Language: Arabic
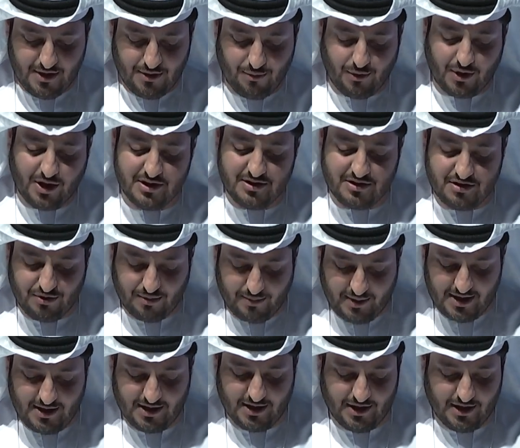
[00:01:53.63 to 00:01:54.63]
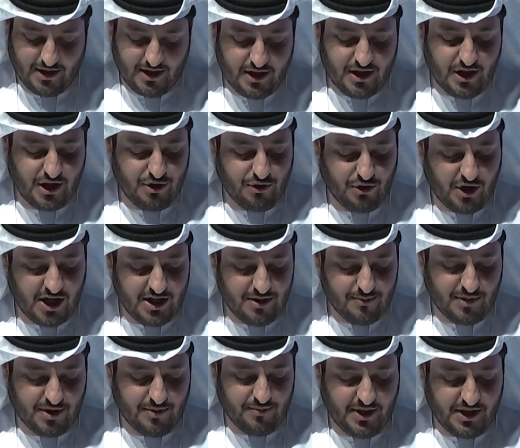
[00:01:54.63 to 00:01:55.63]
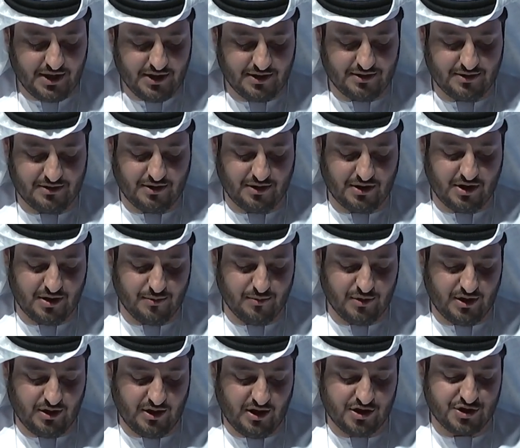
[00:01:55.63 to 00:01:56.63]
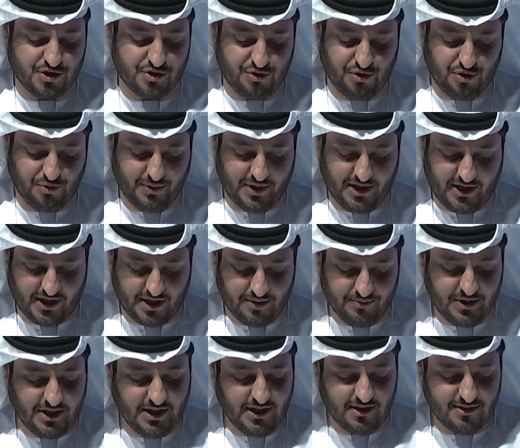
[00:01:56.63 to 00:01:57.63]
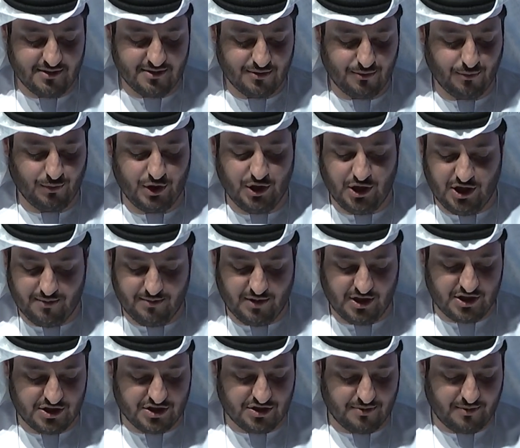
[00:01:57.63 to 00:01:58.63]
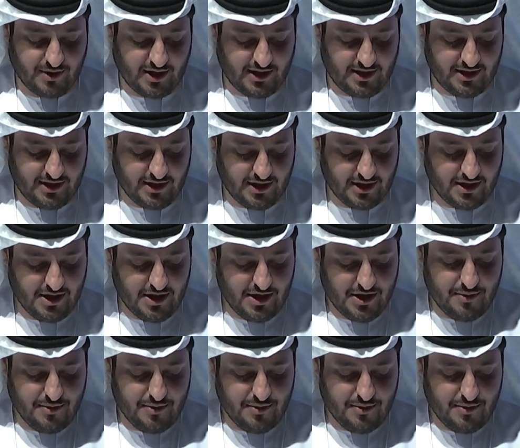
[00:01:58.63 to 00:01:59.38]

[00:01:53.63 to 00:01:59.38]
وقد تبين أن يهيمن بين التضامن الشعوب العربية واللحمة الاجتماعية